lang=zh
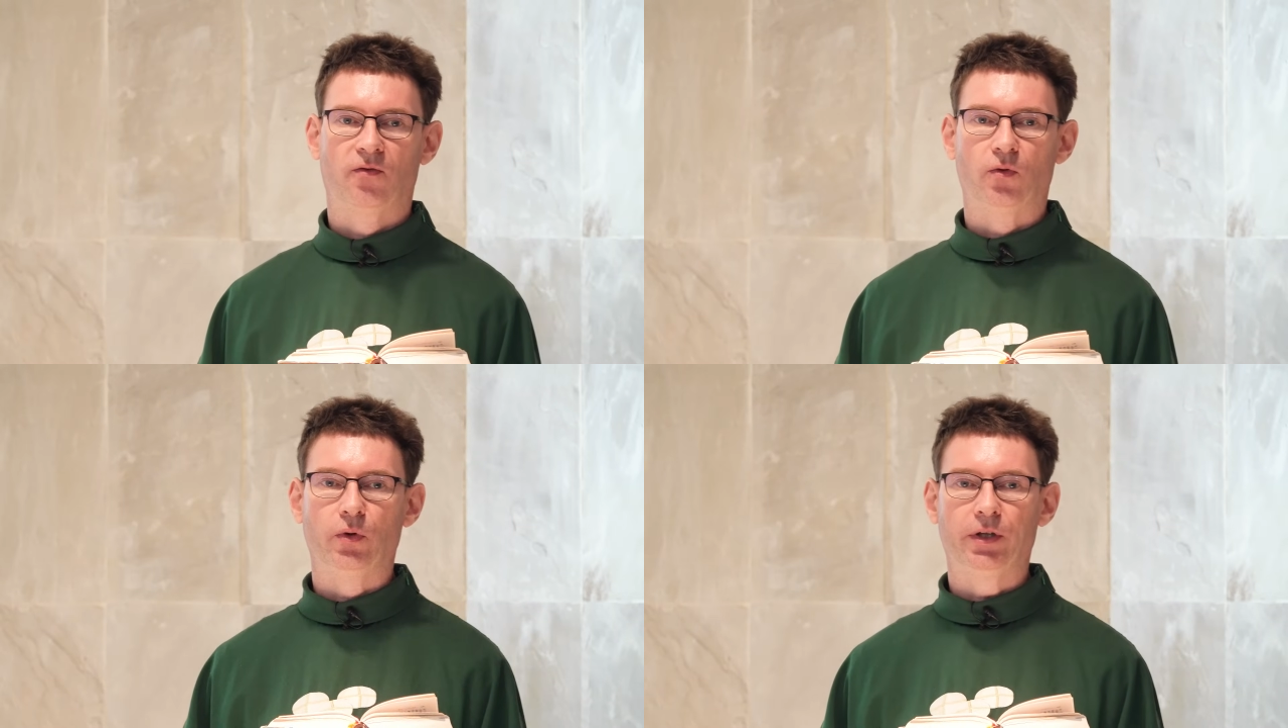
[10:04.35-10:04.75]

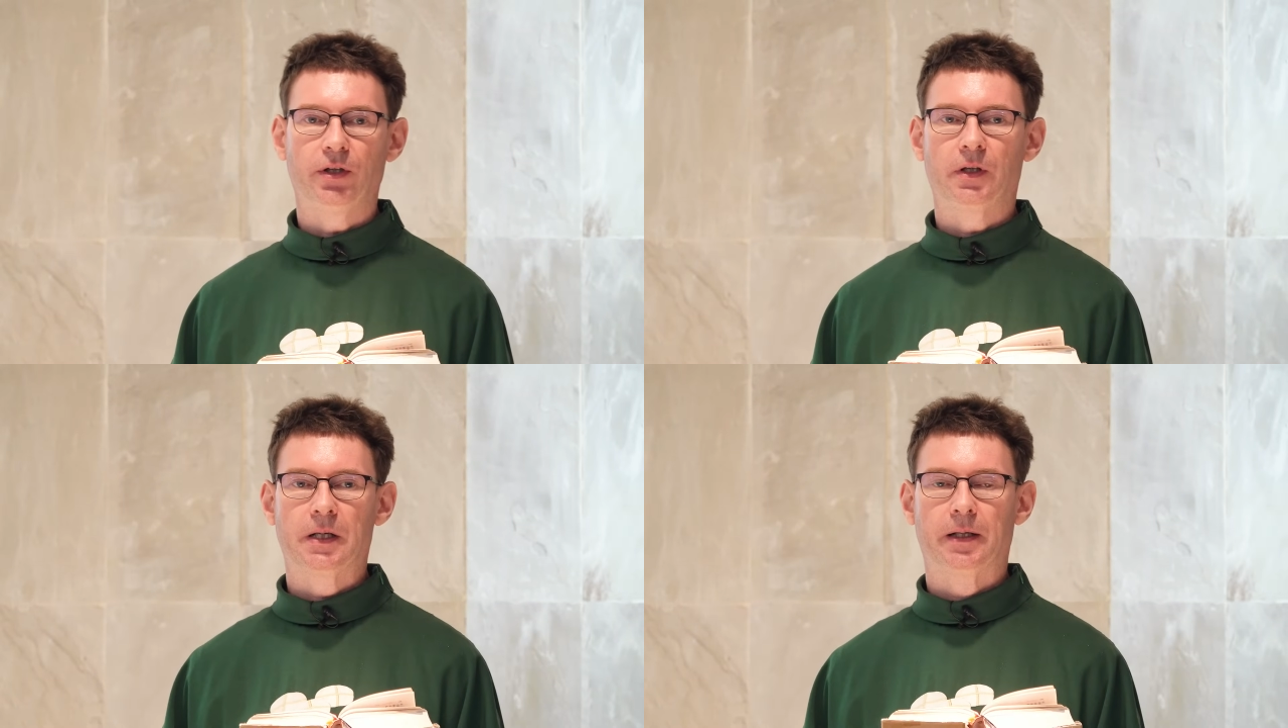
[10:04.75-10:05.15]
福
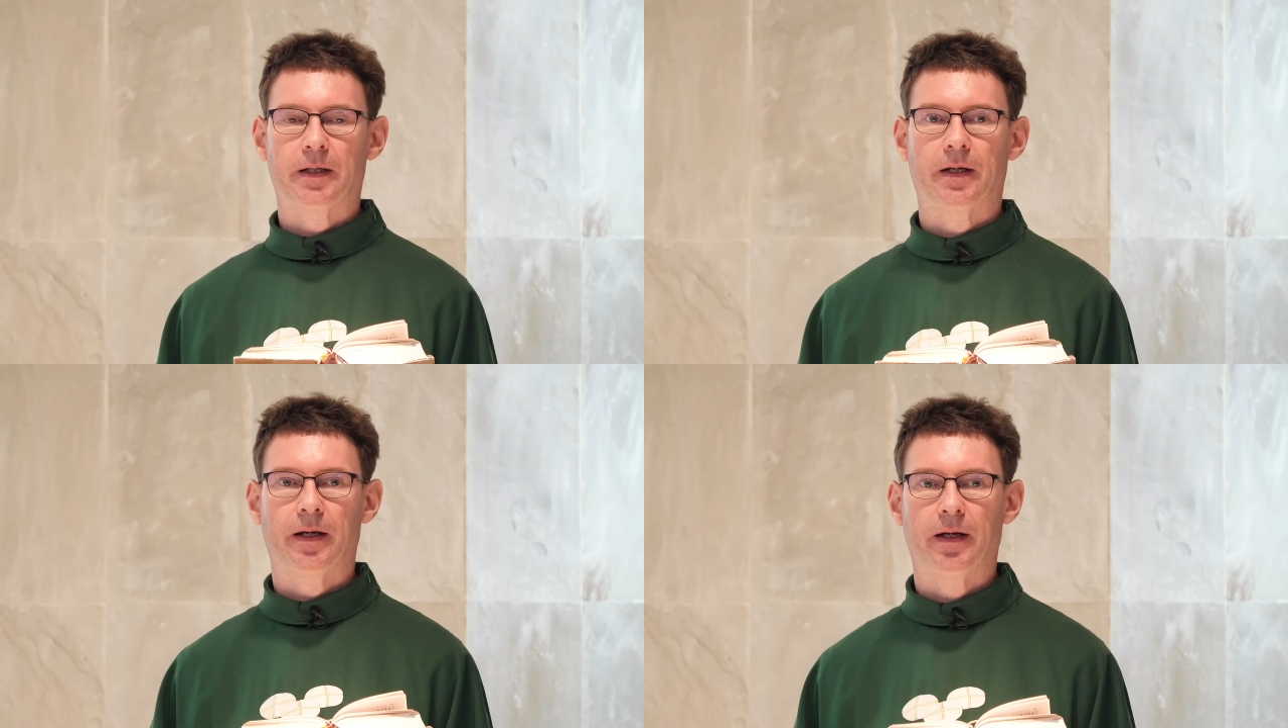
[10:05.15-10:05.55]
音
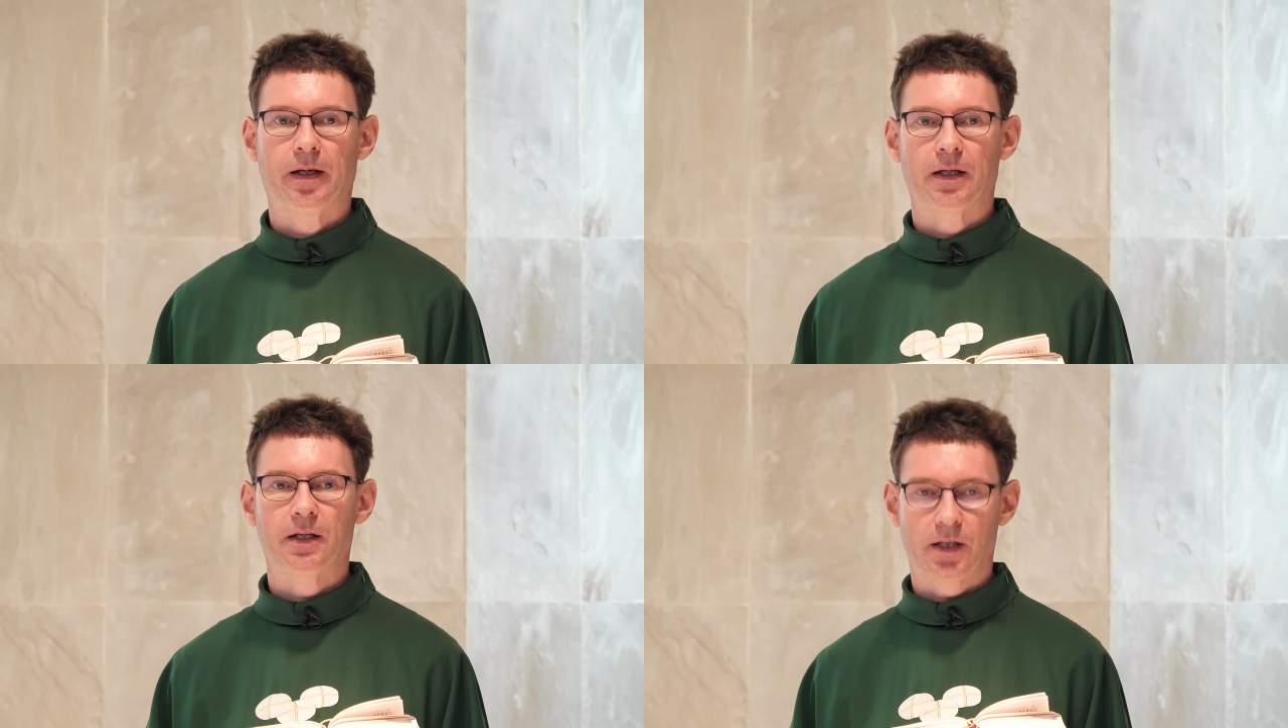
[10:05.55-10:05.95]

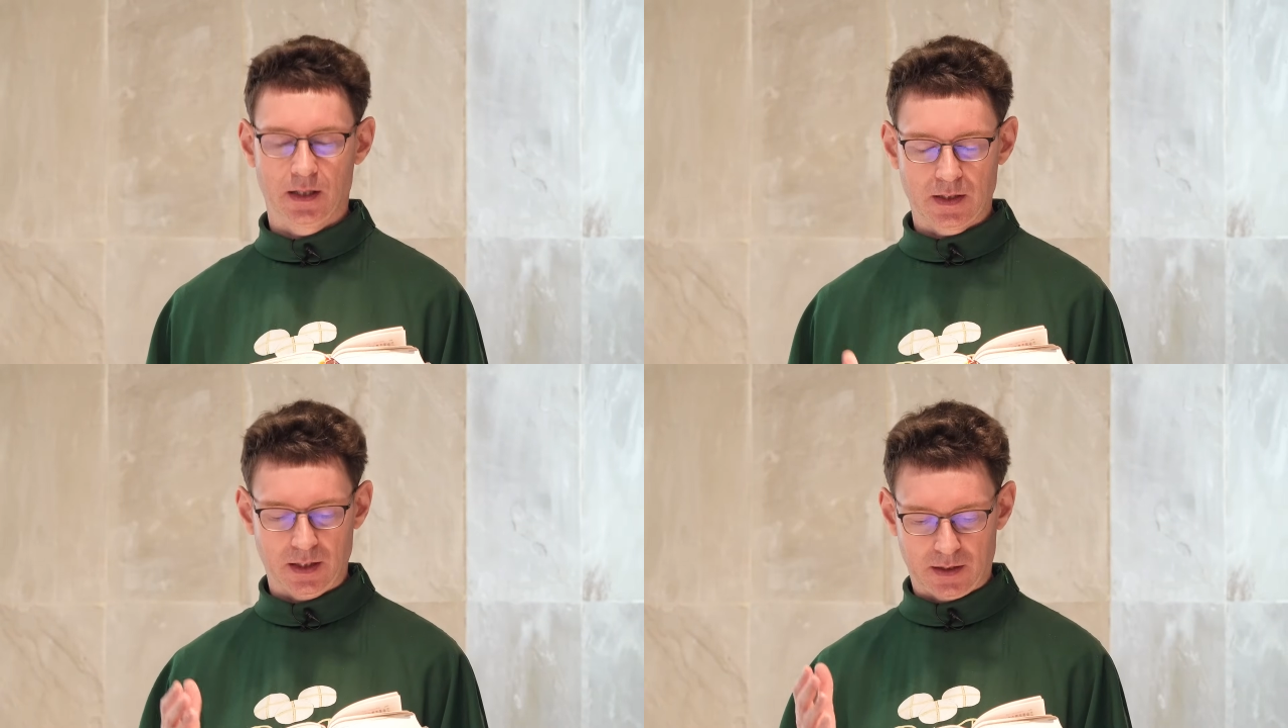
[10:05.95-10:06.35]

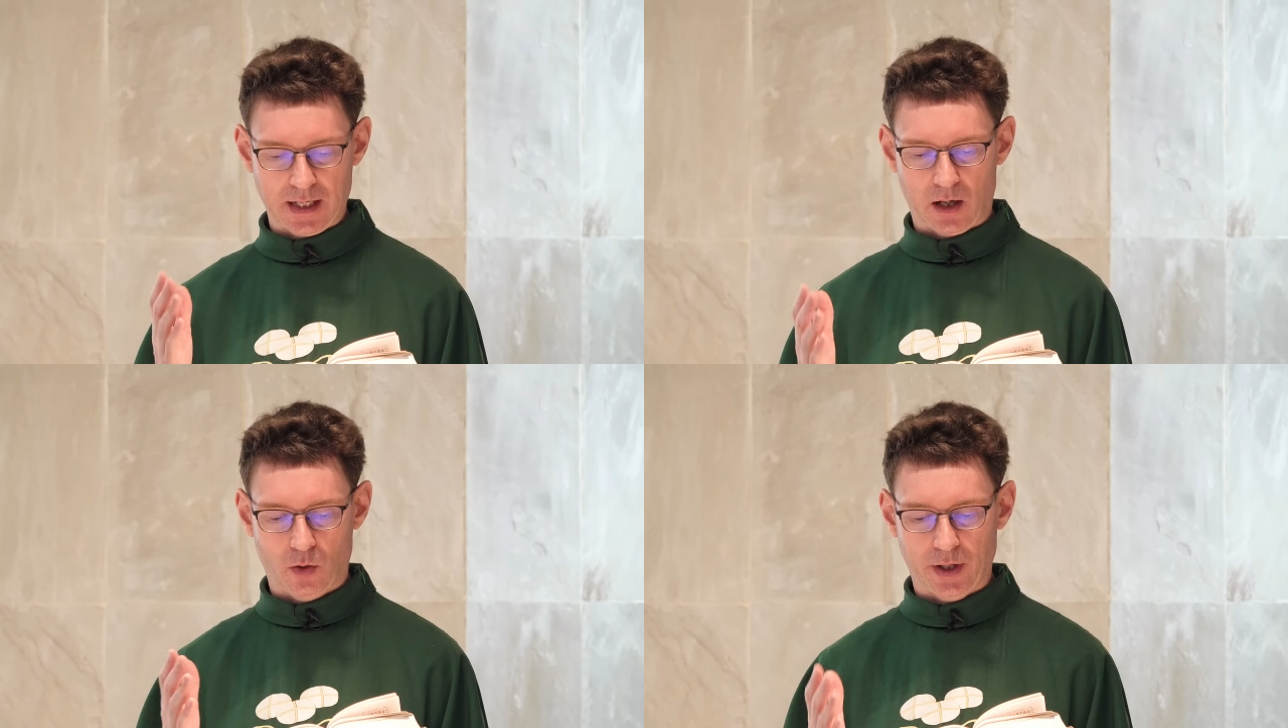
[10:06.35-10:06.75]
现在
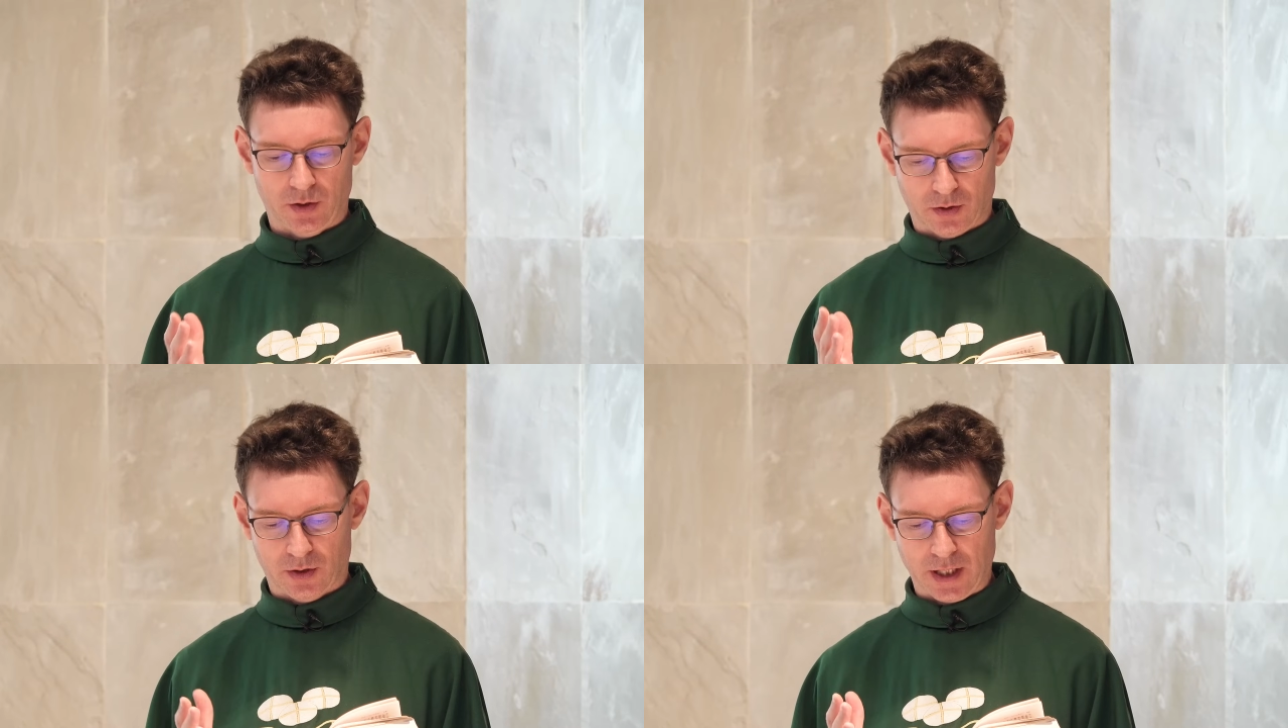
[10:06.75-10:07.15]
教会
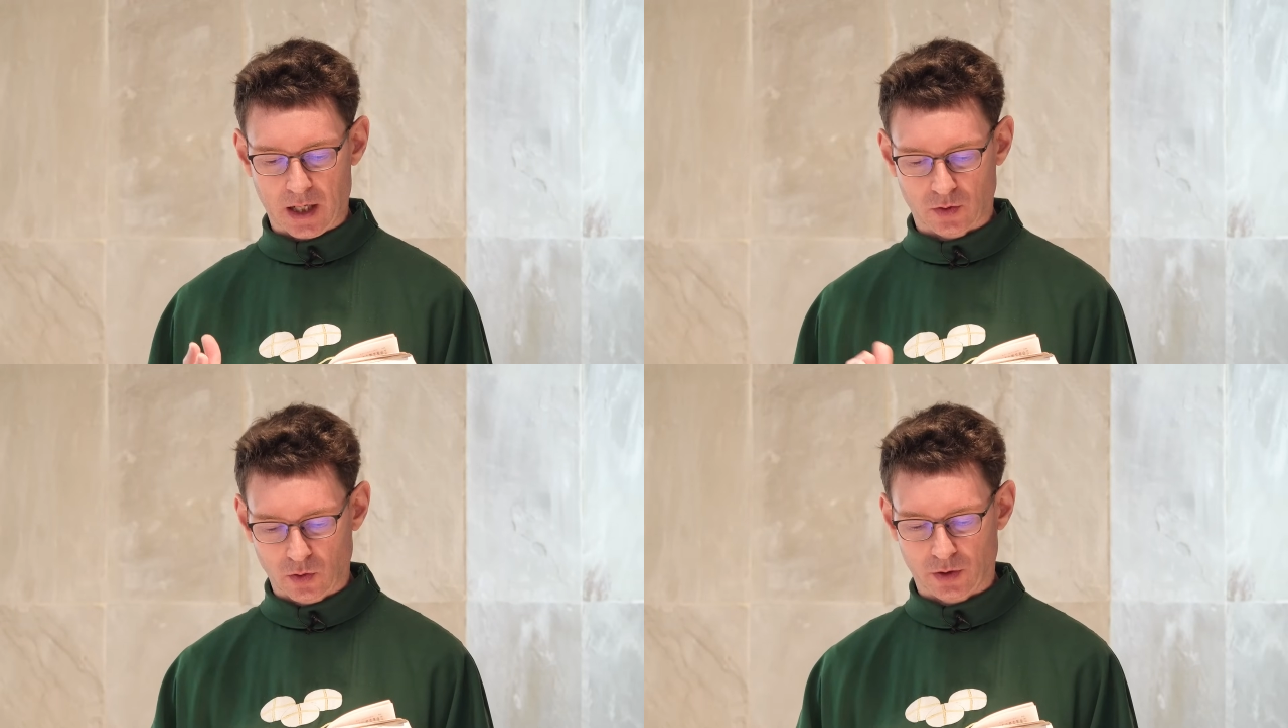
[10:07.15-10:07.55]
就是
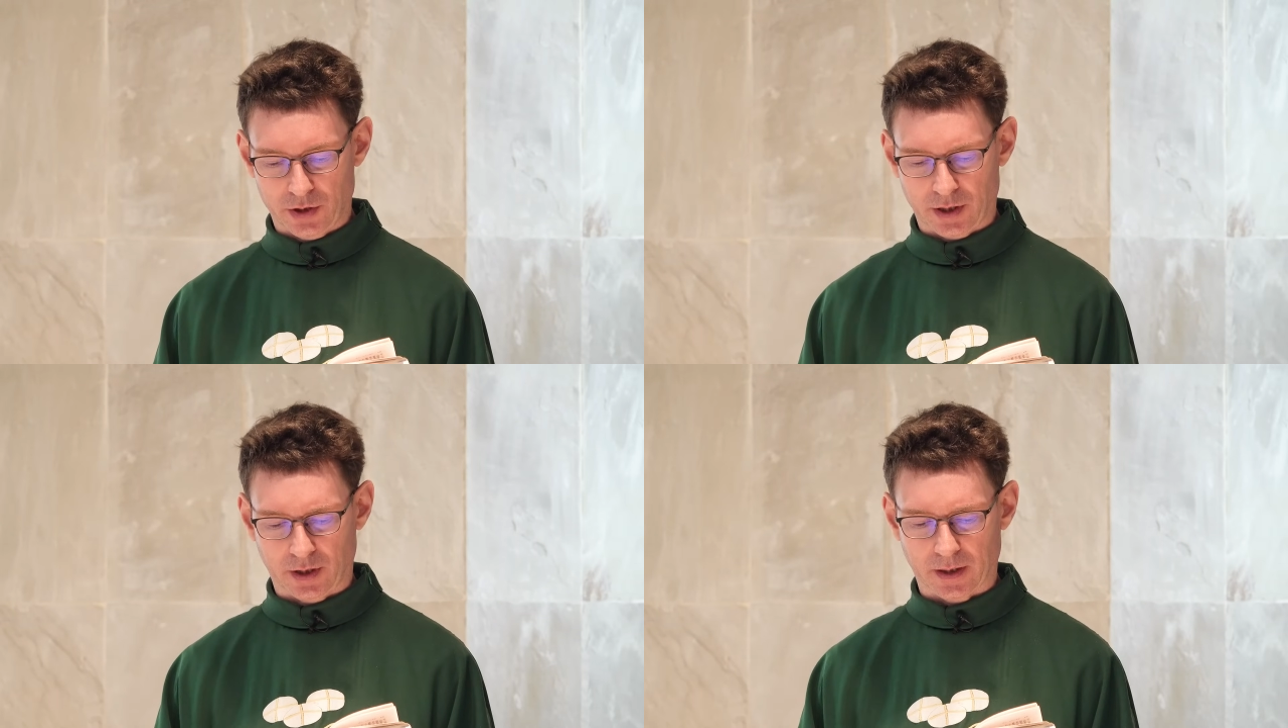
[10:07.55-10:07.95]
要做
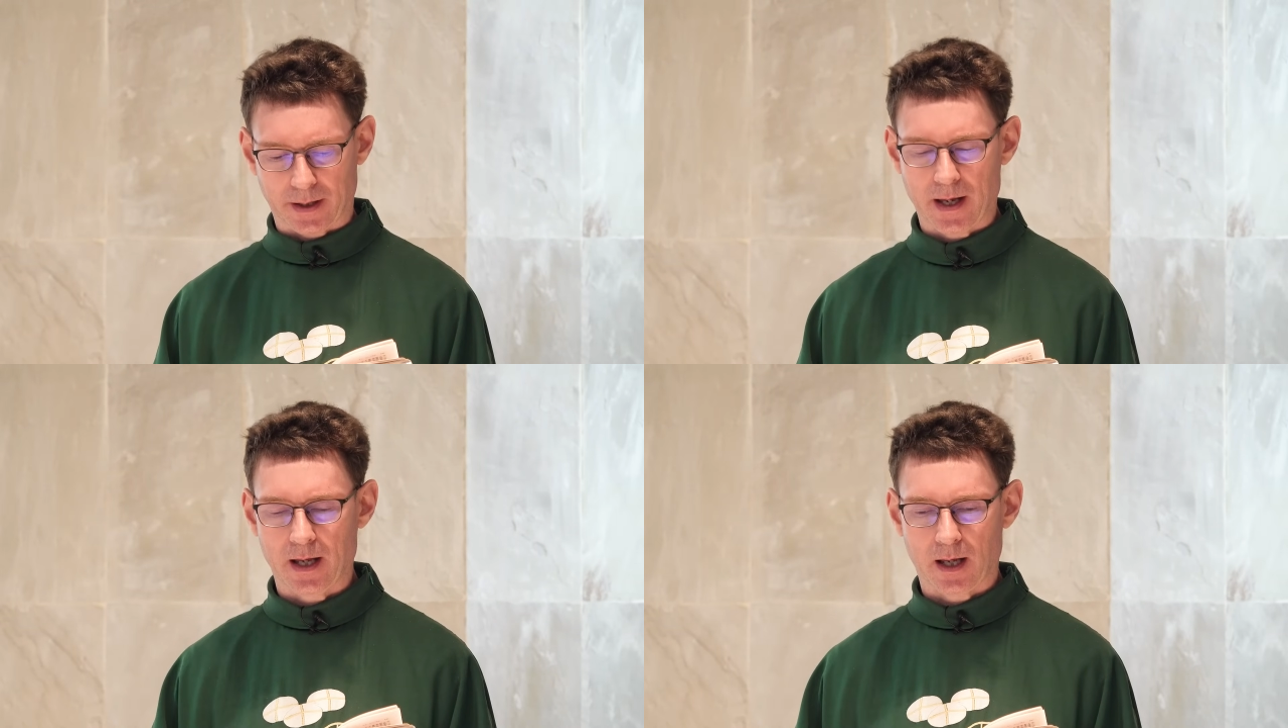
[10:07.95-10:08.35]
这个，